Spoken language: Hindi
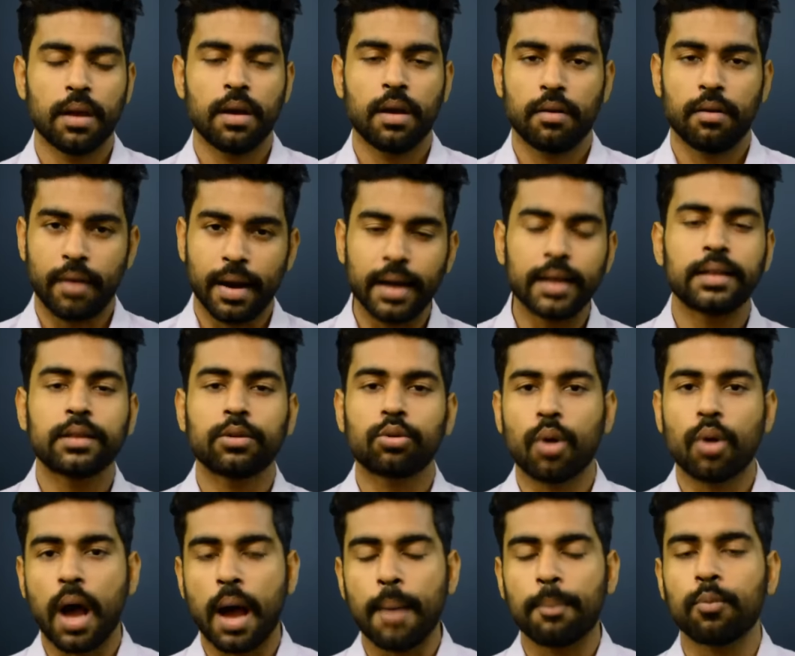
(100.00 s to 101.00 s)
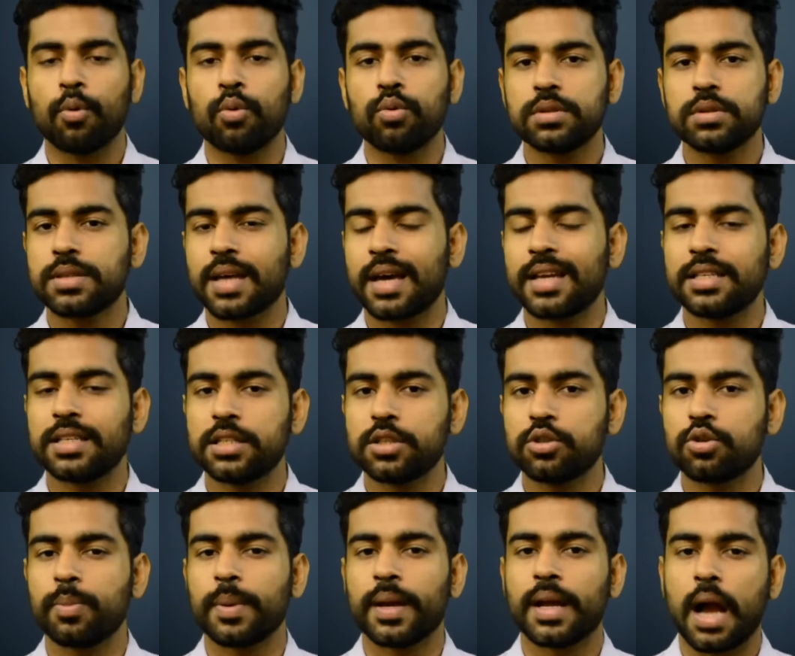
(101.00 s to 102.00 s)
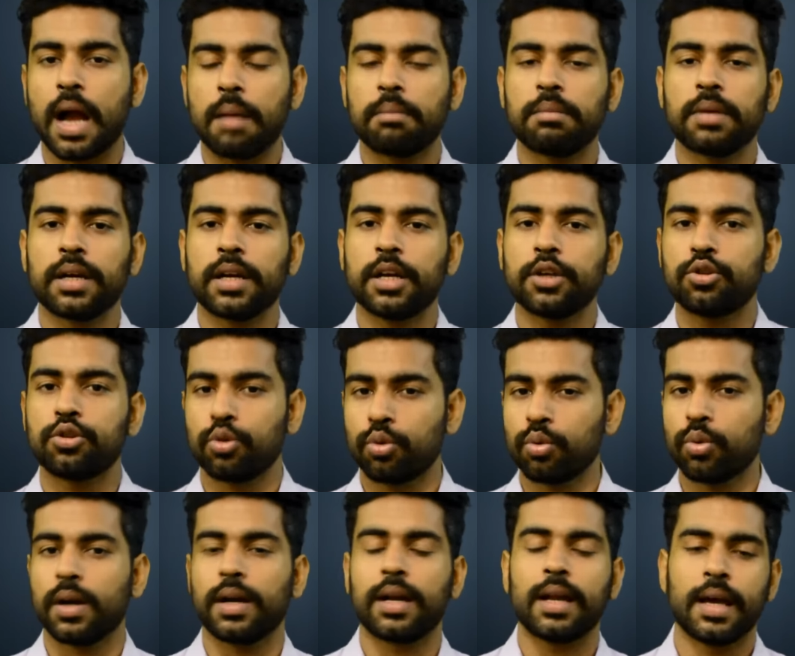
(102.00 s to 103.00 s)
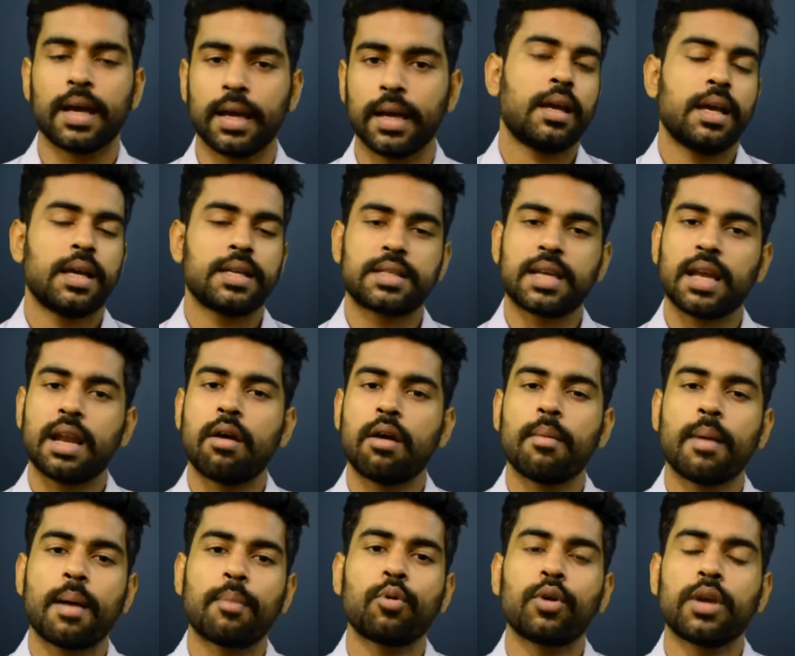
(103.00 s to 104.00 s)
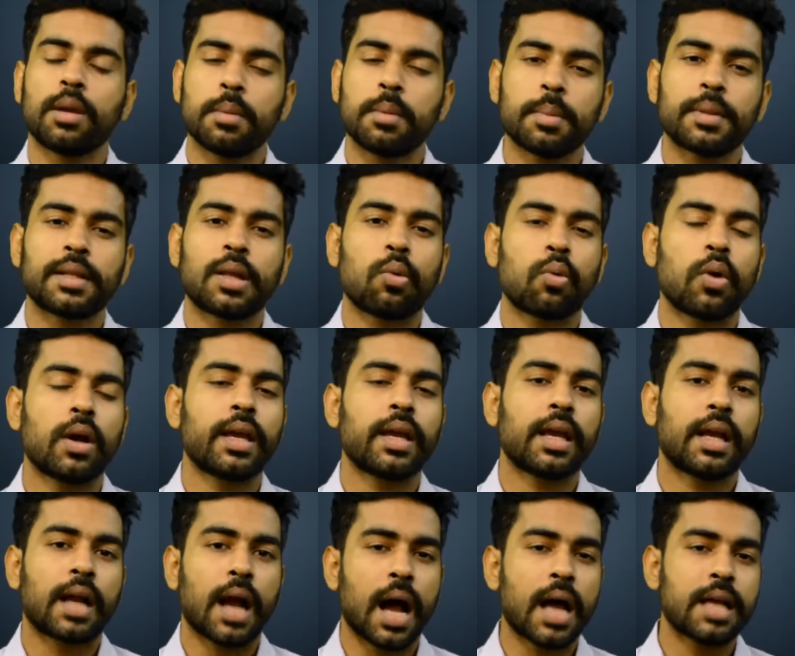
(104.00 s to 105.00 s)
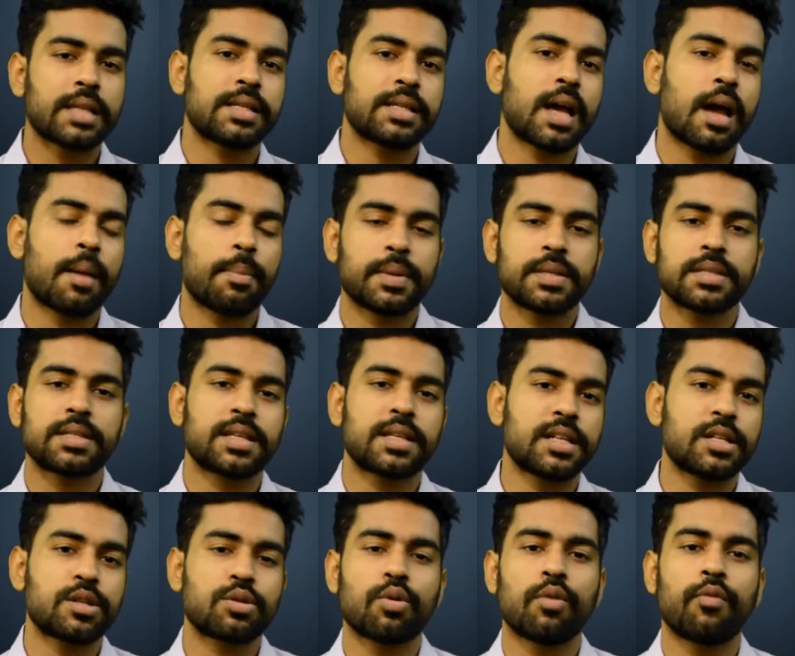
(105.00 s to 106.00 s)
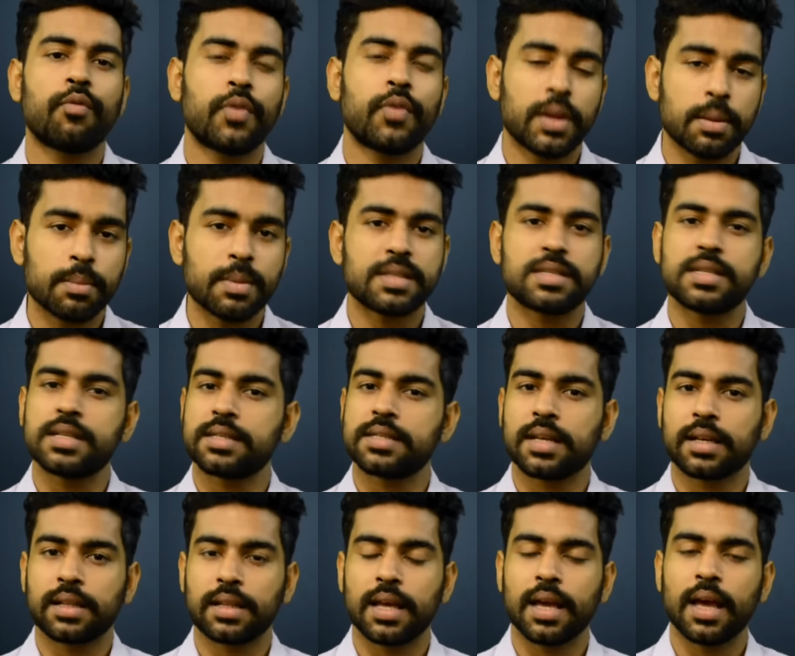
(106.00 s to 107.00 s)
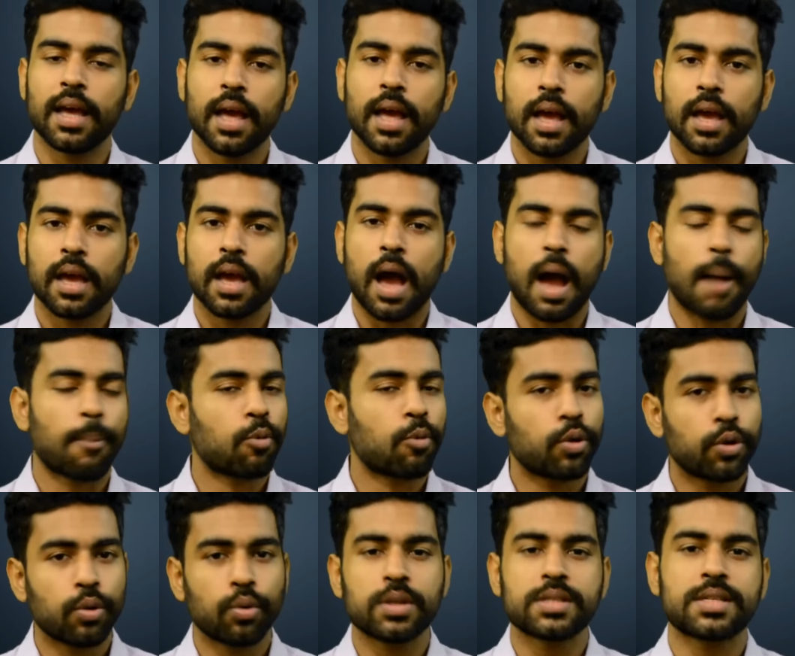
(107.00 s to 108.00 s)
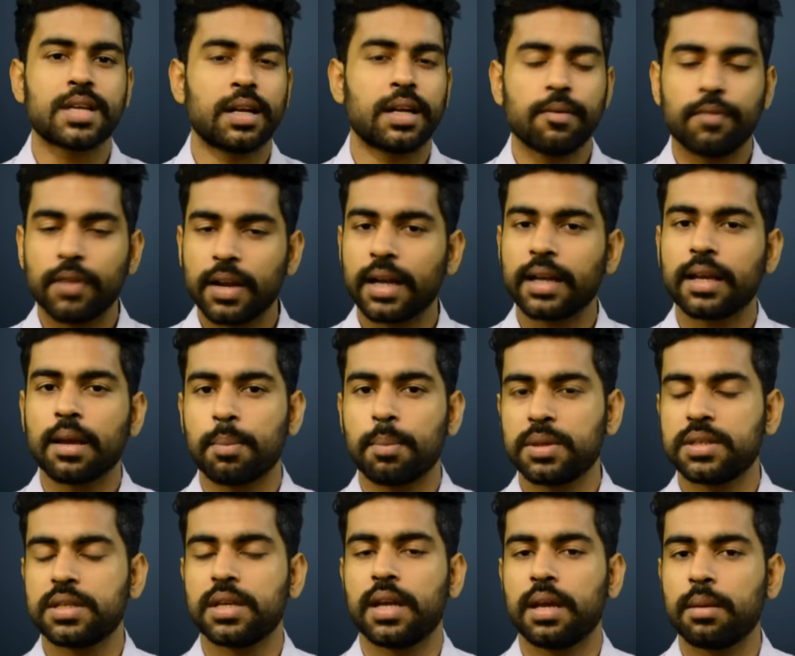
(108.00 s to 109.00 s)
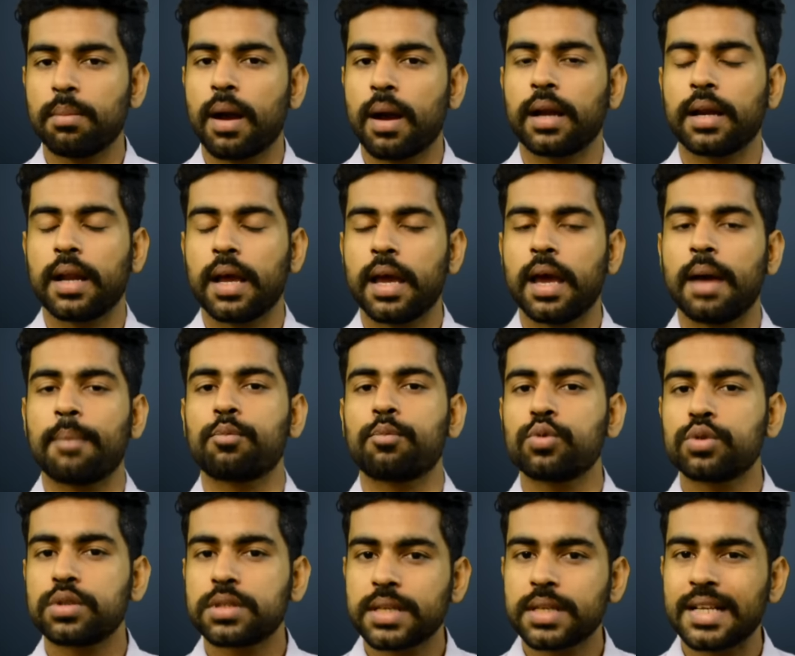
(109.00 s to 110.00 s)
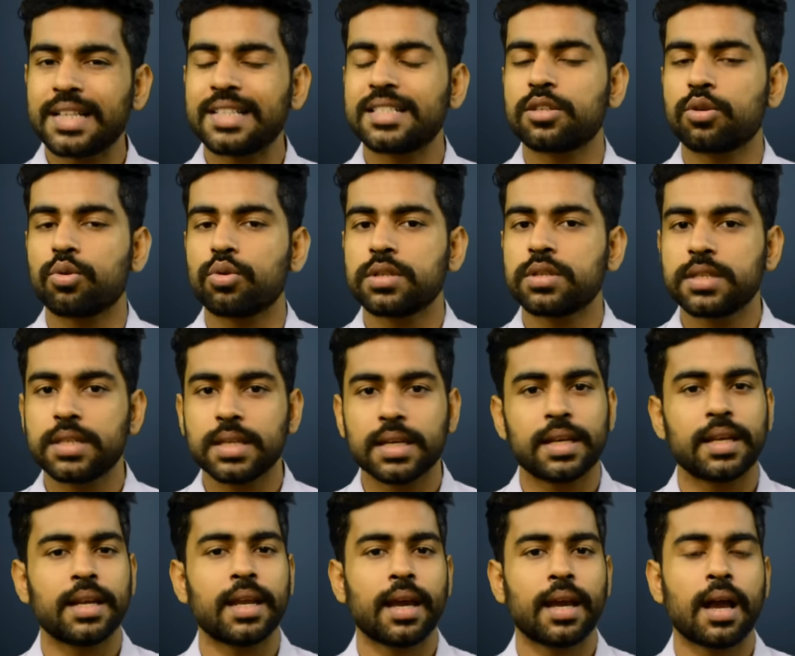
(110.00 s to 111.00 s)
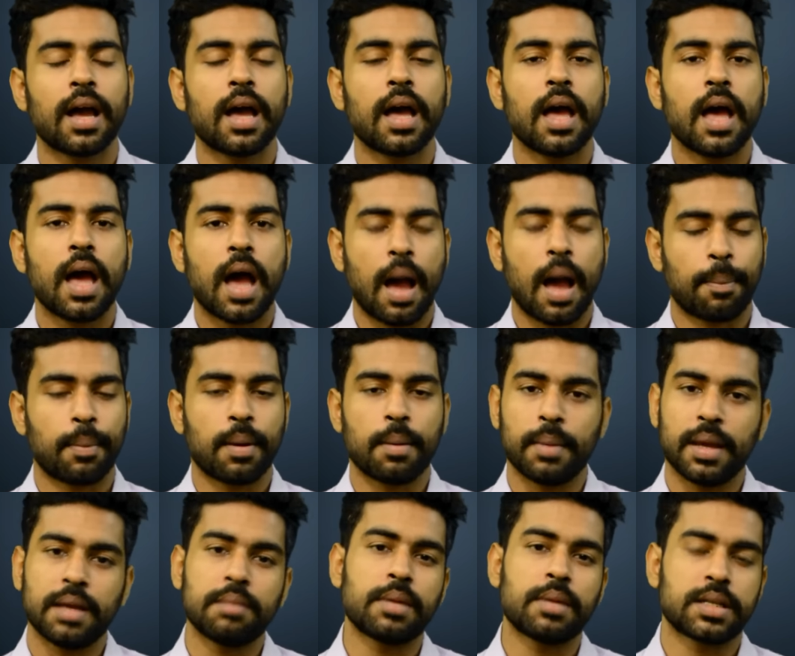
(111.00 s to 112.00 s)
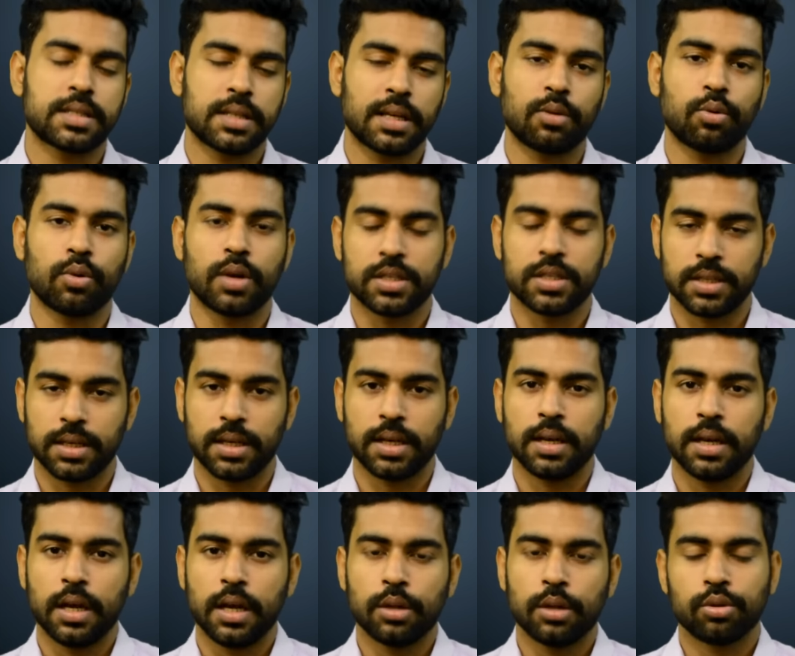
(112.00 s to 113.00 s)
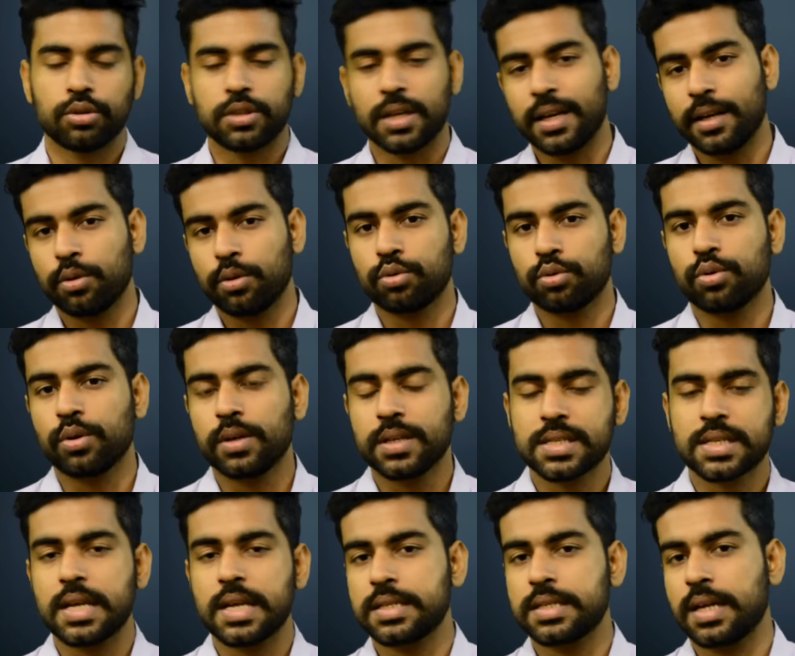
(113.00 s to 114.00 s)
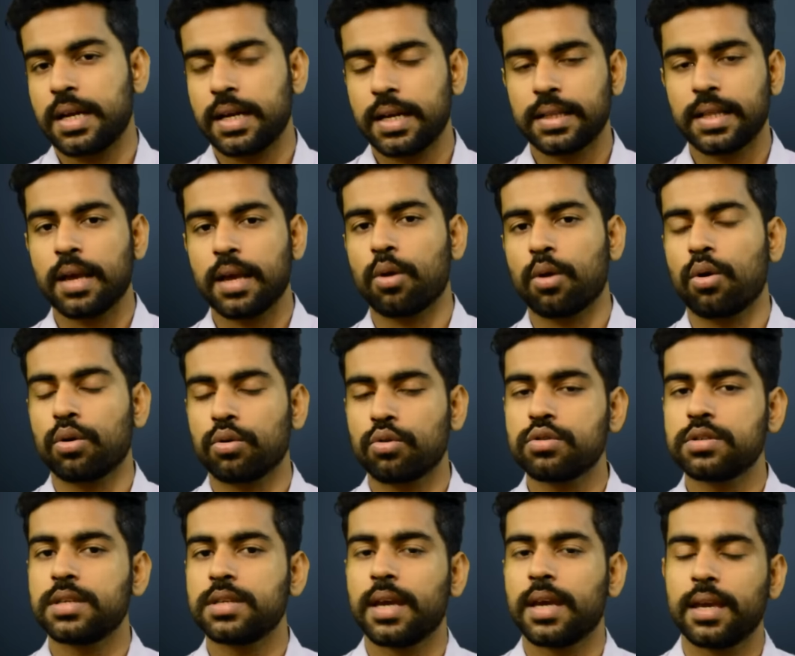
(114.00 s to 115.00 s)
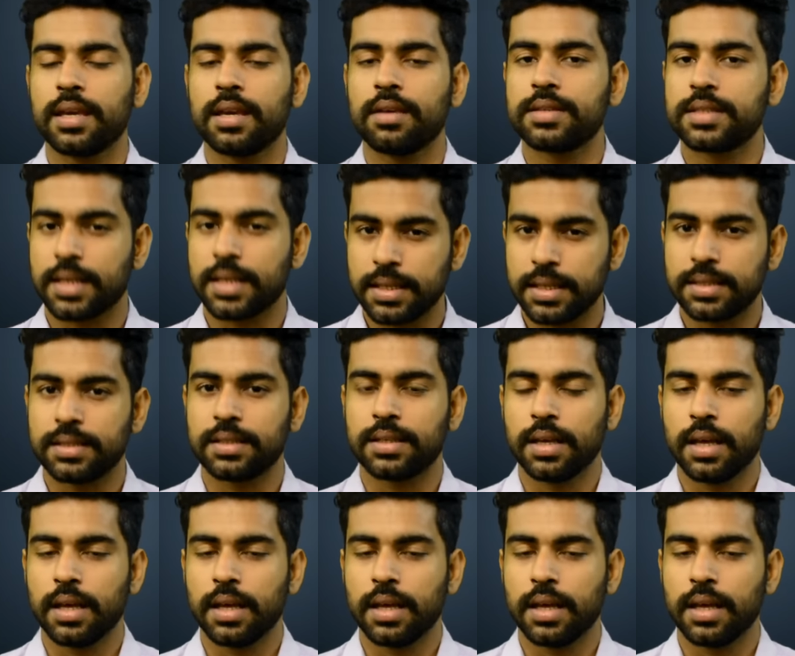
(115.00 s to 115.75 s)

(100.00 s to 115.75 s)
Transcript: राइट right? तो आपको उन सारी चीज़ों पे काम करना शुरू करना है इसके अलावा मैं आपको ये भी बताऊंगा कि कहाँ से आप इन स्किल्स को फ्री में सीख सकते हैं आपको क्योंकि सर्टिफिकेट के पीछे नहीं भागना है आपको स्किल्स को सीखने का आपका मेन मकसद होना चाहिए तो चलिए दोस्तों डिस्कस कर लेते हैं कौन कौन सी है ये स्किल्स